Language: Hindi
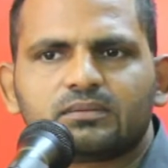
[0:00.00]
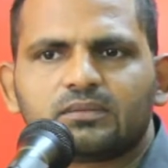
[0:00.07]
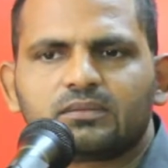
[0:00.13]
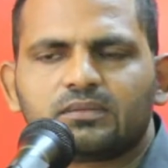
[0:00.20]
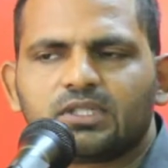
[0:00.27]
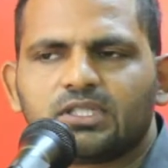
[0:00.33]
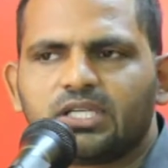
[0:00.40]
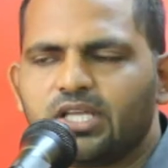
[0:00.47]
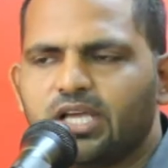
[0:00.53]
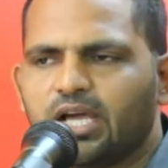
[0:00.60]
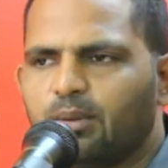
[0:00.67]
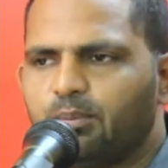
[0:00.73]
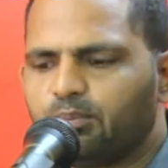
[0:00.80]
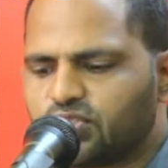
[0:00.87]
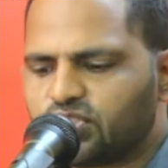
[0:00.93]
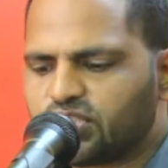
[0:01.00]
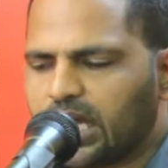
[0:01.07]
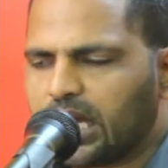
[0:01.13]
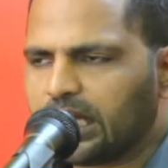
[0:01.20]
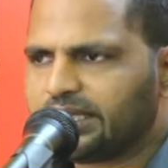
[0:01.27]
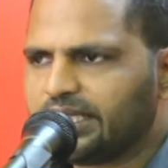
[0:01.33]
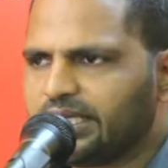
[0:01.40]
यदि हम
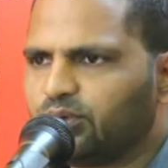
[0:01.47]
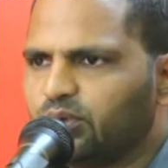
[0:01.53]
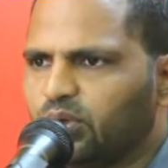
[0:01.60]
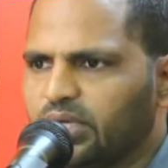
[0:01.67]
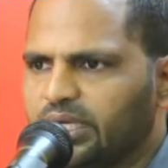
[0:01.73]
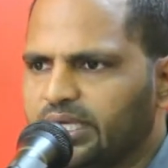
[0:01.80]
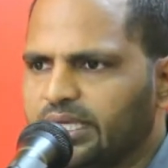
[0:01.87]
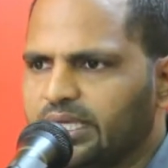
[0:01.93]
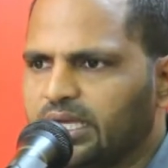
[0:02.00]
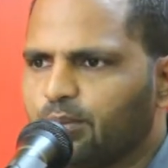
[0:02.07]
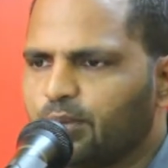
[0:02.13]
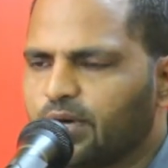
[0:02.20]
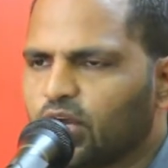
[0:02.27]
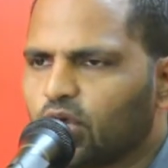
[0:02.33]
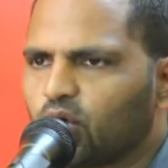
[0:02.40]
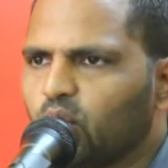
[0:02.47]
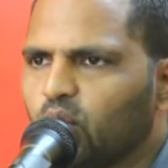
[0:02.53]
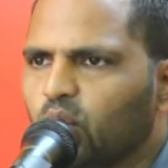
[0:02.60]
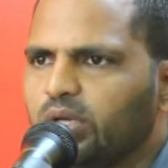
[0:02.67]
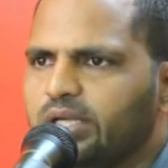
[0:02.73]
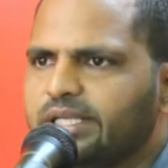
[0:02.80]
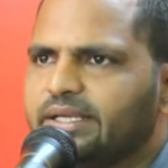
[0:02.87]
चाहते वो हैं हमारा
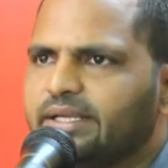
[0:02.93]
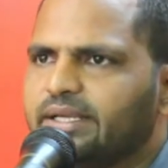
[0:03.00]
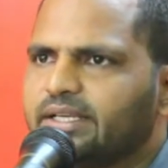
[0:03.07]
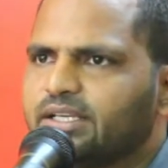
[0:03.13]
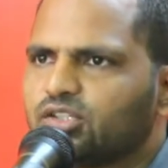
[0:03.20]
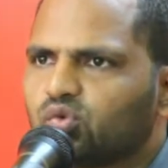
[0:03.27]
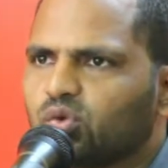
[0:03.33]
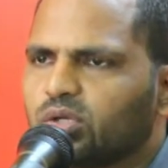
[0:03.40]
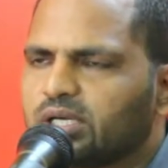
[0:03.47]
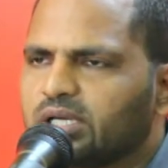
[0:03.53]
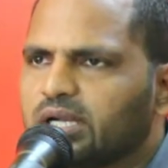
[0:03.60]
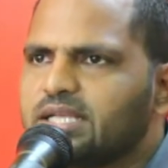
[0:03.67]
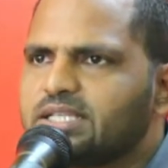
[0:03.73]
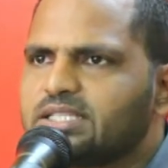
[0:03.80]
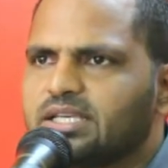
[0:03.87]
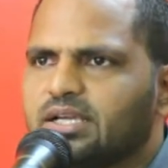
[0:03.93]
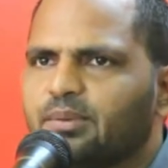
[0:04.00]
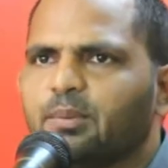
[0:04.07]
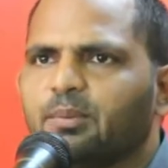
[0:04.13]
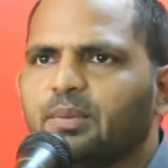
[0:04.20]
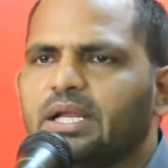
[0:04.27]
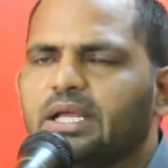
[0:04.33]
गोल ये है कि स्वर्ग राज्य हमें
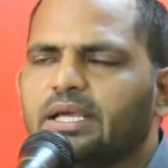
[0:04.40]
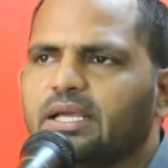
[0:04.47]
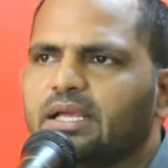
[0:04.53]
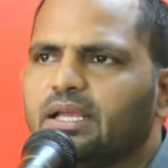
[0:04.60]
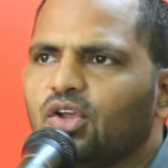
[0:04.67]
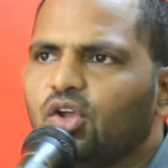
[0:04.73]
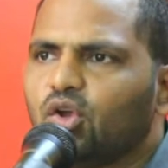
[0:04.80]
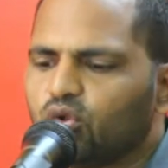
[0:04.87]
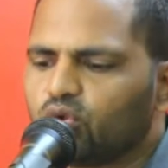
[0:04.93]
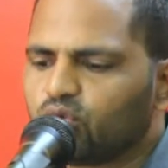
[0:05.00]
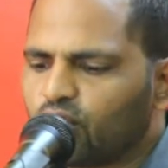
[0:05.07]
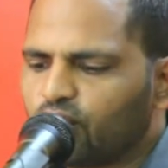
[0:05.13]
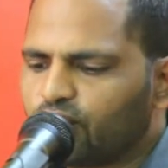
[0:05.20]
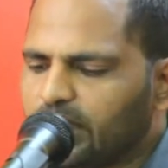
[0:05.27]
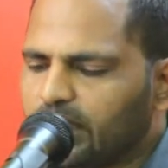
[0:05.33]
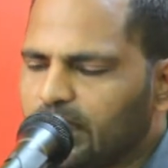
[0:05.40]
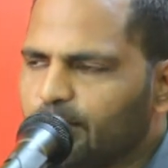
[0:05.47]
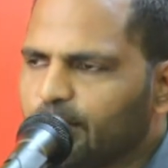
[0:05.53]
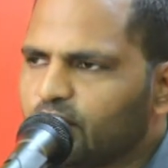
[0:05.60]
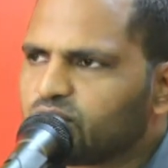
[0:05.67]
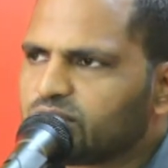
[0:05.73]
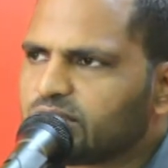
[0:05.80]
मिले तो फिर हमें
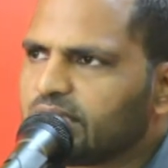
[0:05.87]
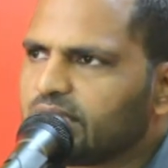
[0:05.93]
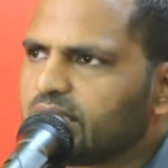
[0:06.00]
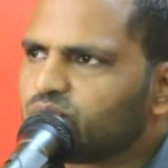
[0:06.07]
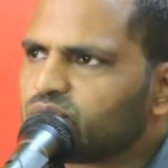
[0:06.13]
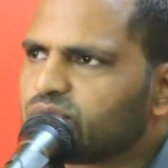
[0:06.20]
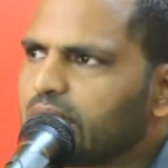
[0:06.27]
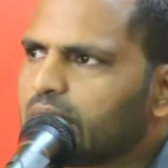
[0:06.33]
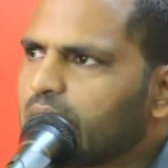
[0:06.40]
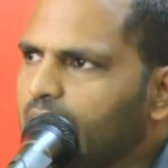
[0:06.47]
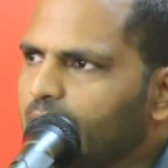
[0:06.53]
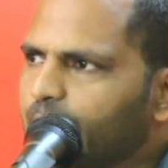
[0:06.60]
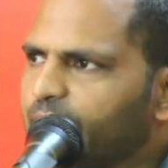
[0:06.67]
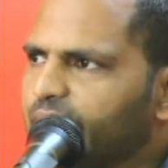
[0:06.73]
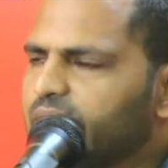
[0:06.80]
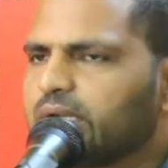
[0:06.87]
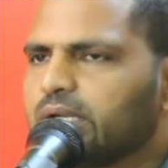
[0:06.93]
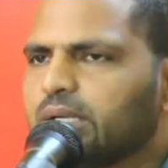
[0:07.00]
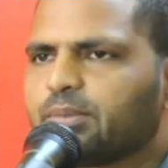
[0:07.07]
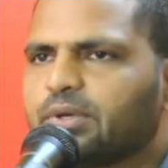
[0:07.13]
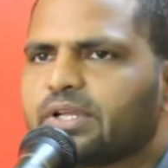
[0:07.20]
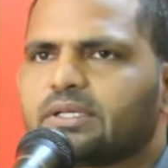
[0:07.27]
उसके अनुसार काम भी करने
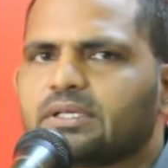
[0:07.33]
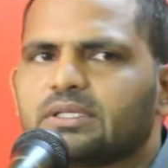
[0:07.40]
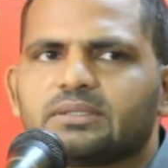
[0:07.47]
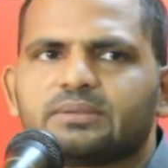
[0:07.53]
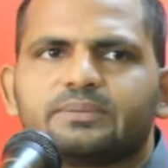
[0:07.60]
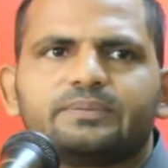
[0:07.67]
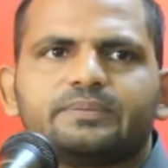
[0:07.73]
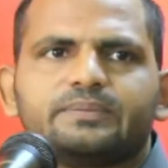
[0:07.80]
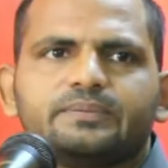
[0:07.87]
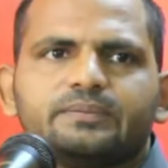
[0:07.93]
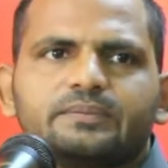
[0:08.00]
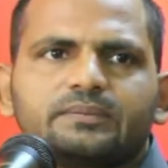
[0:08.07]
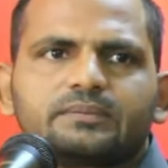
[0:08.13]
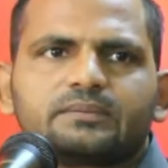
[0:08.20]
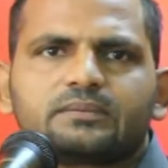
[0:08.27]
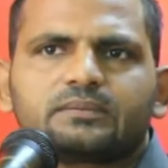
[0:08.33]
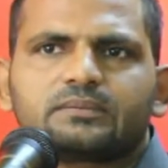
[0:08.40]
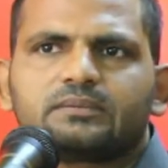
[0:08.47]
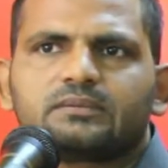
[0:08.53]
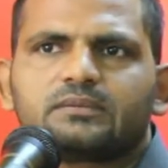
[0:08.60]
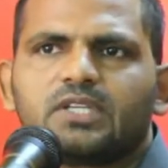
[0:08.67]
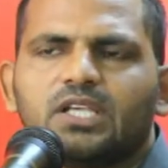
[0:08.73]
पड़ेंगे
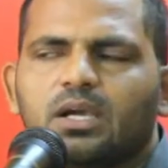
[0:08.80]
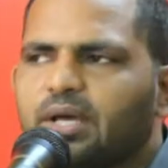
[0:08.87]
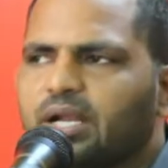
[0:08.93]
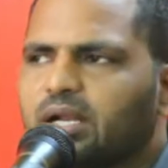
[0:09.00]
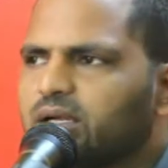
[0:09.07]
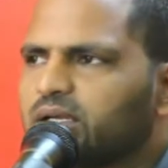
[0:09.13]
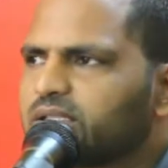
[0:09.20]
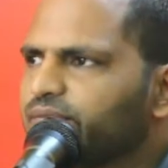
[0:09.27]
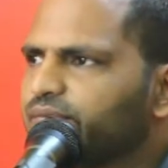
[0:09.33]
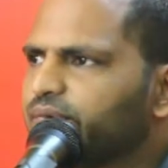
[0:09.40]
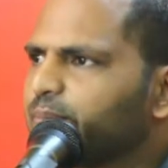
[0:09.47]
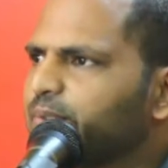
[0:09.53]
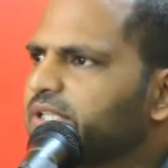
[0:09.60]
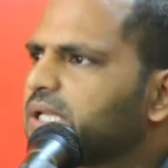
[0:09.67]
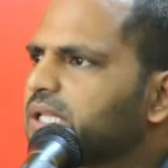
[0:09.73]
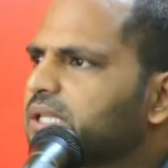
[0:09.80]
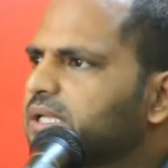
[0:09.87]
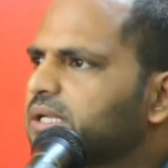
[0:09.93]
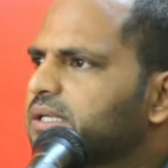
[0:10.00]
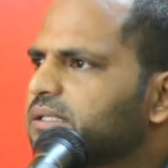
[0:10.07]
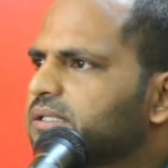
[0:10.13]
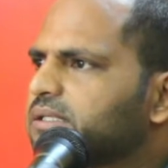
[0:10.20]
ये हमारा कर्तव्य बन जाता
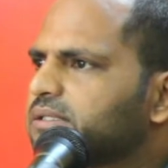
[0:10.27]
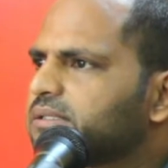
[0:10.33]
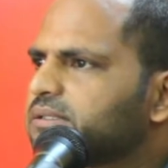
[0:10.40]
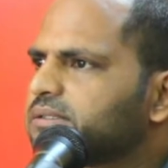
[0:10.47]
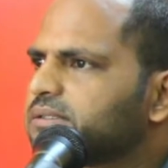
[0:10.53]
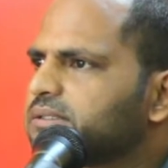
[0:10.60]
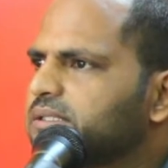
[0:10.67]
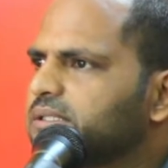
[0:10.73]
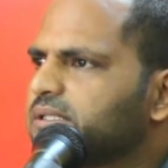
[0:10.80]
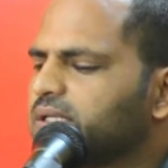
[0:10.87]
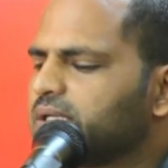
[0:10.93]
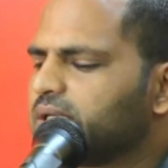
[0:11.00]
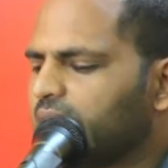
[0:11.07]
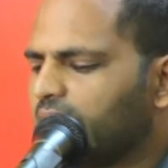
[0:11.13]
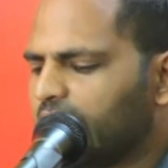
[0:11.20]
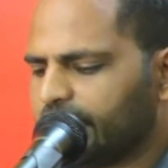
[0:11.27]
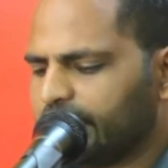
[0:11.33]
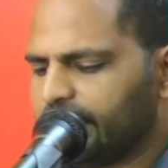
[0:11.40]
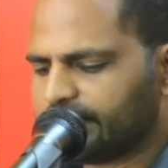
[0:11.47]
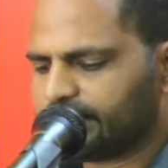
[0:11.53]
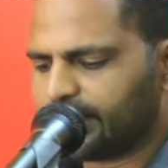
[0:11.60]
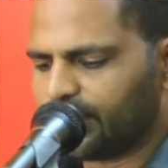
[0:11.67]
है आगे
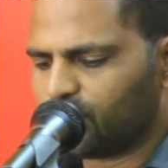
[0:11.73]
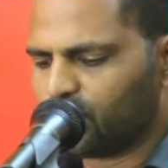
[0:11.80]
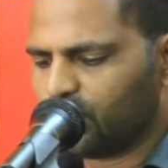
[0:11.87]
लिखता है वो